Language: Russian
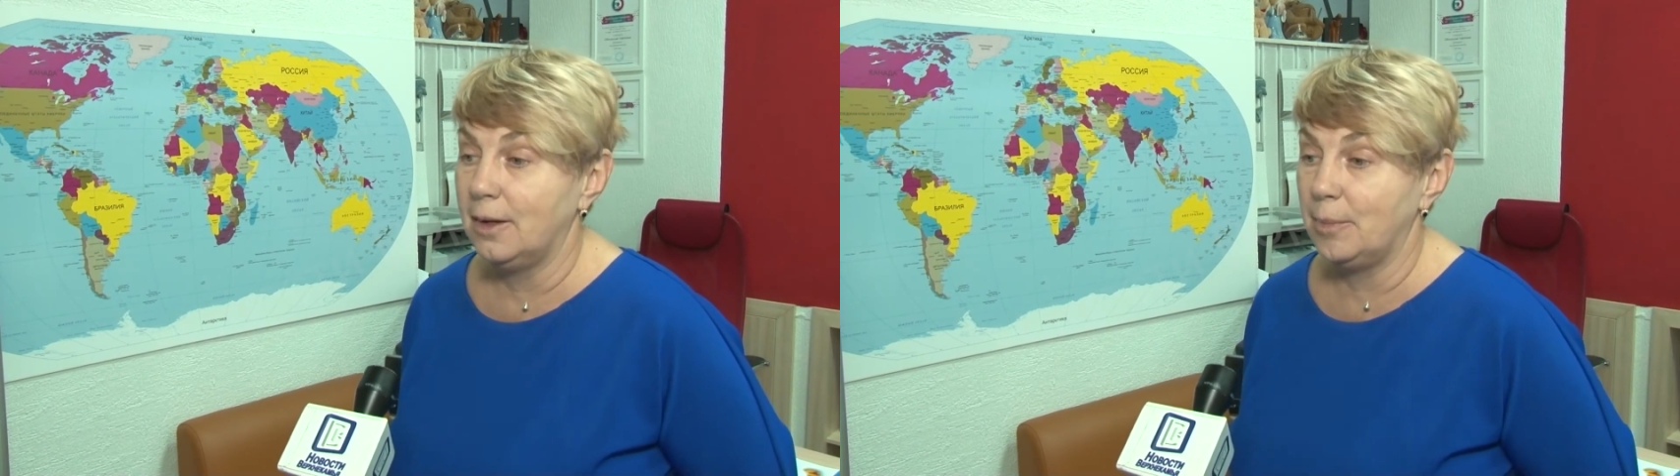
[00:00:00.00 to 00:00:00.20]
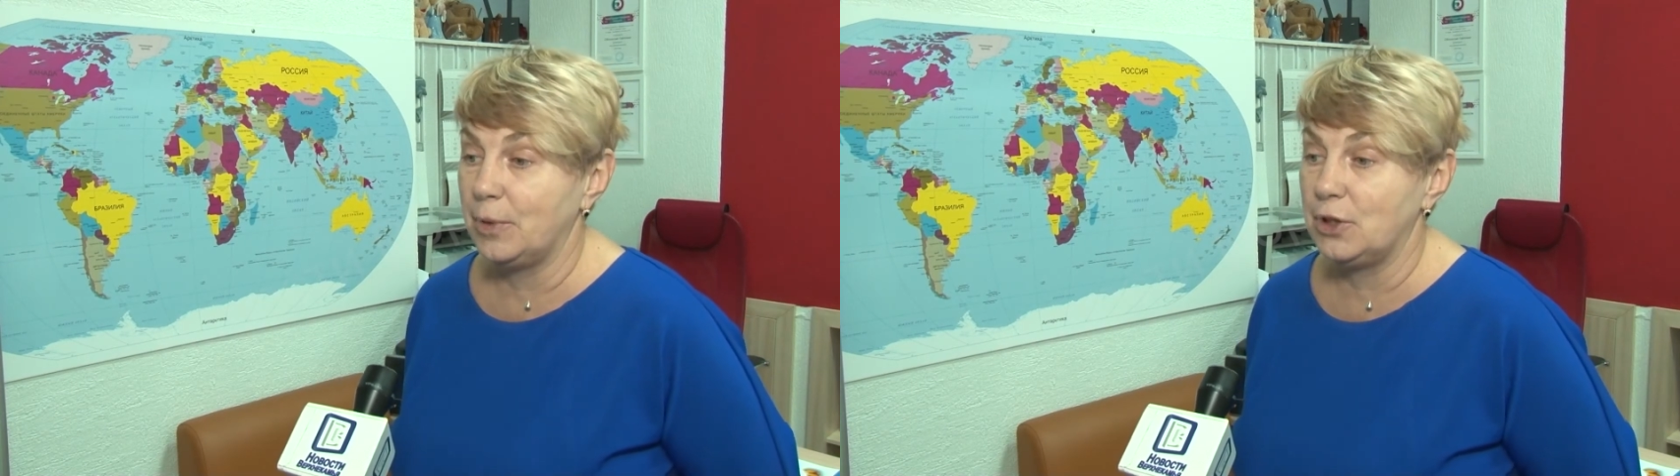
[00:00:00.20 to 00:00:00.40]

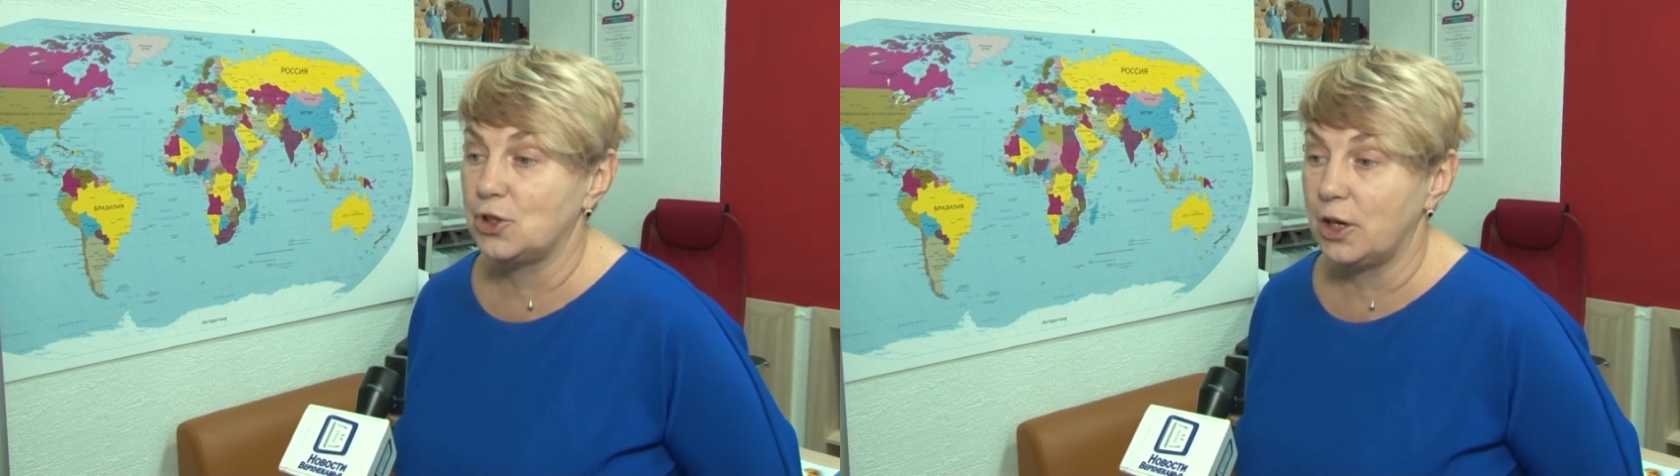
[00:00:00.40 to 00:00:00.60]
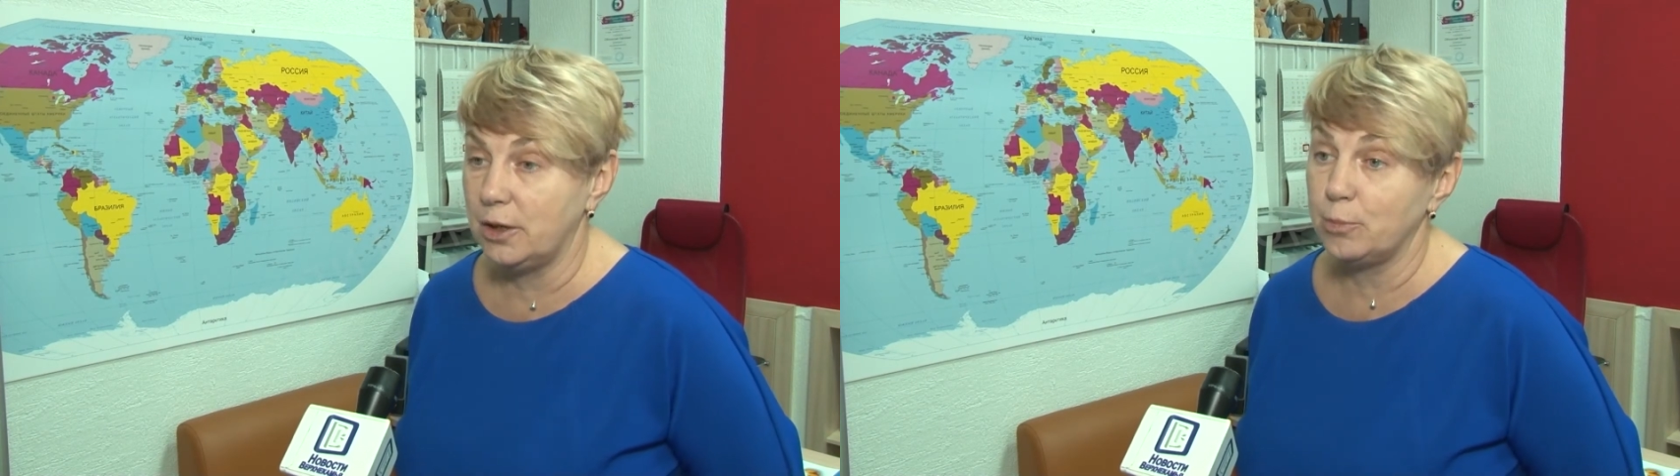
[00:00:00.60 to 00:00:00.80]
для
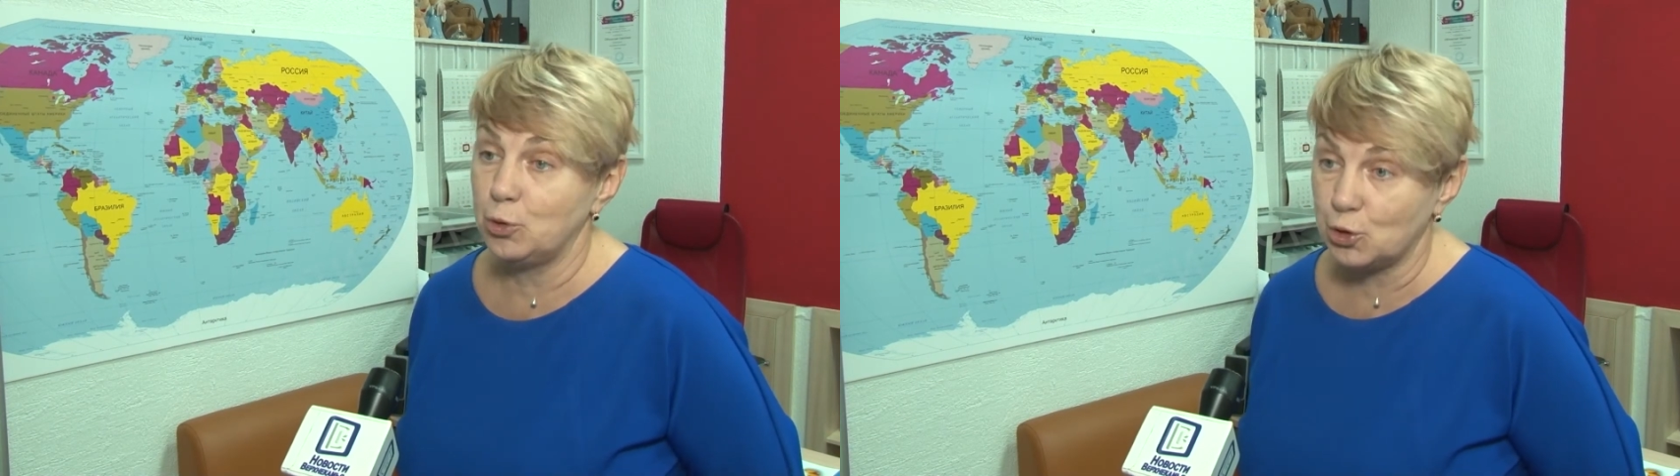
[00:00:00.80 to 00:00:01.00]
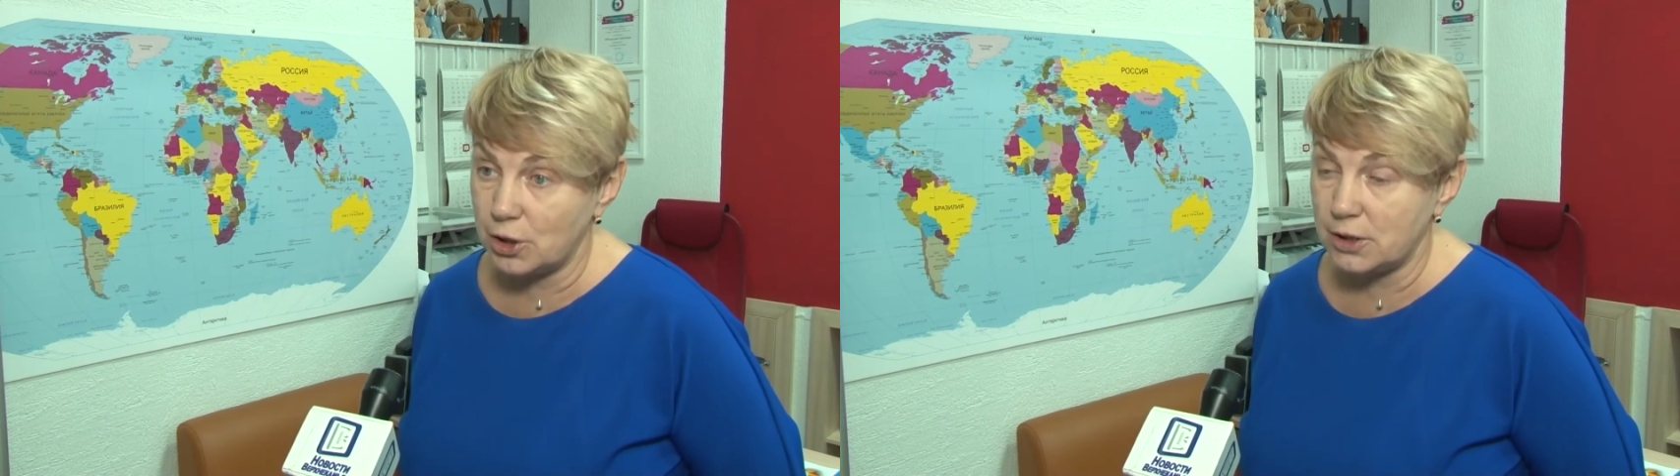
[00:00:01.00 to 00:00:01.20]
поддержания
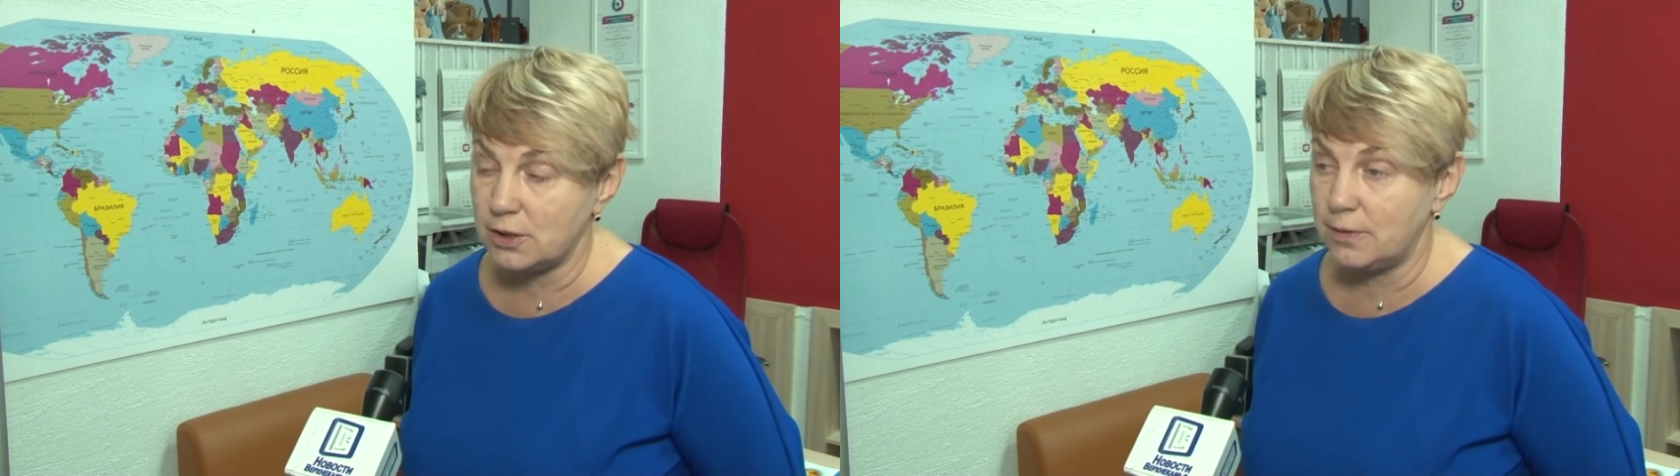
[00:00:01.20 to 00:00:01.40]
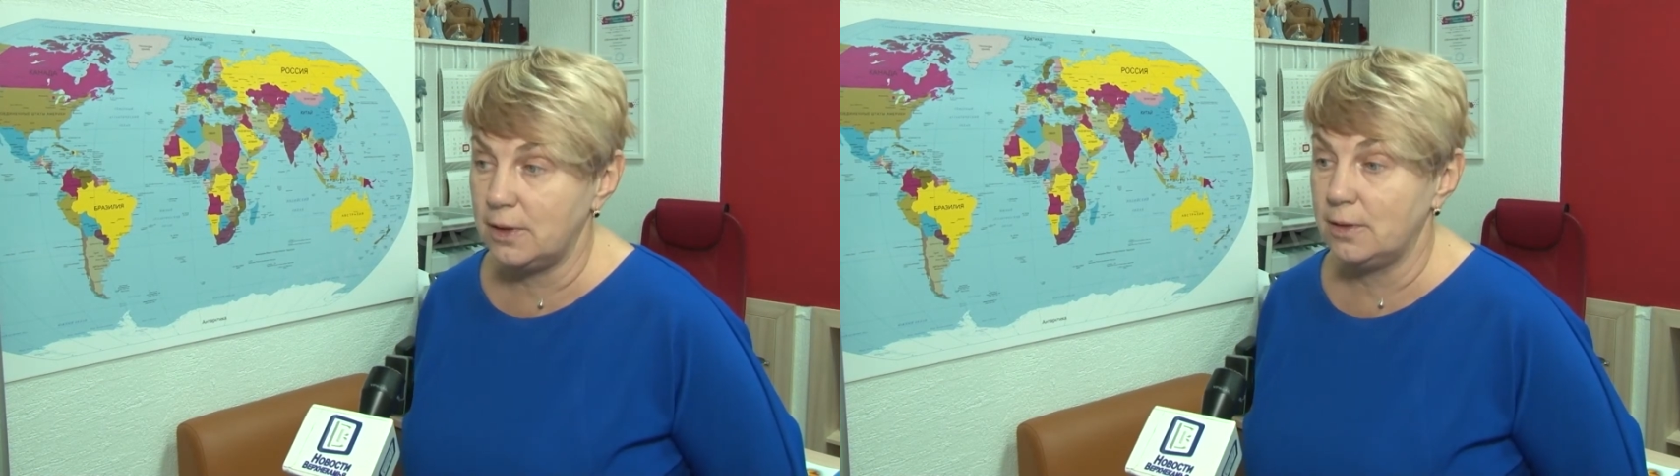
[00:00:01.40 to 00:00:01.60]

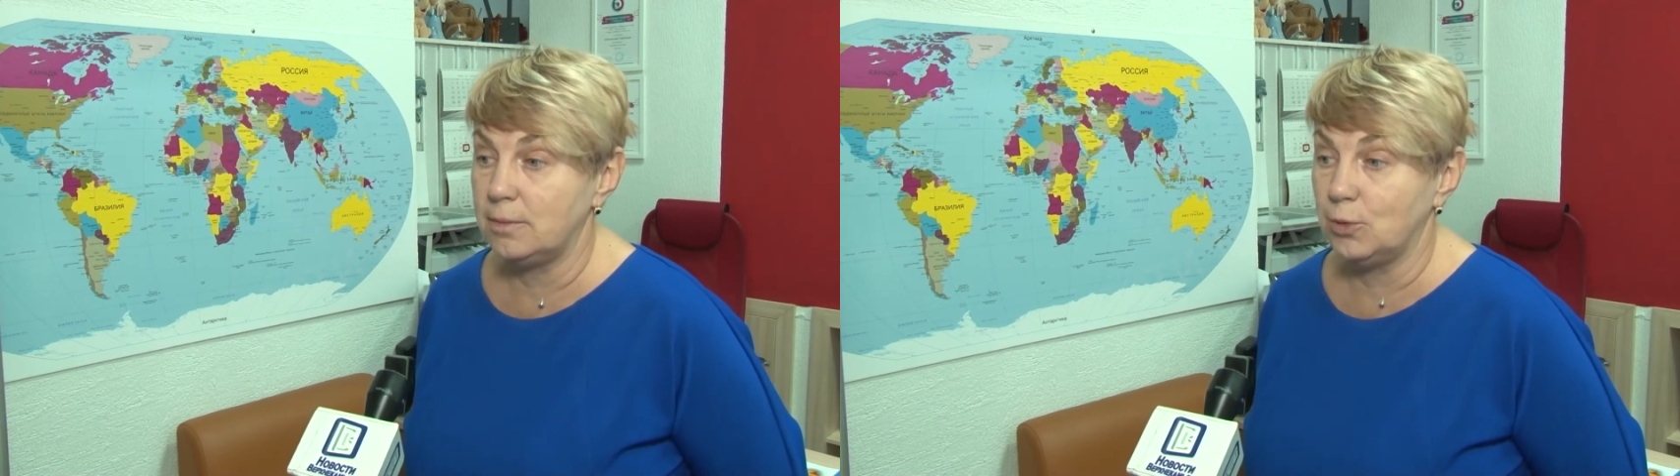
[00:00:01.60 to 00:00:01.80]
путешествий,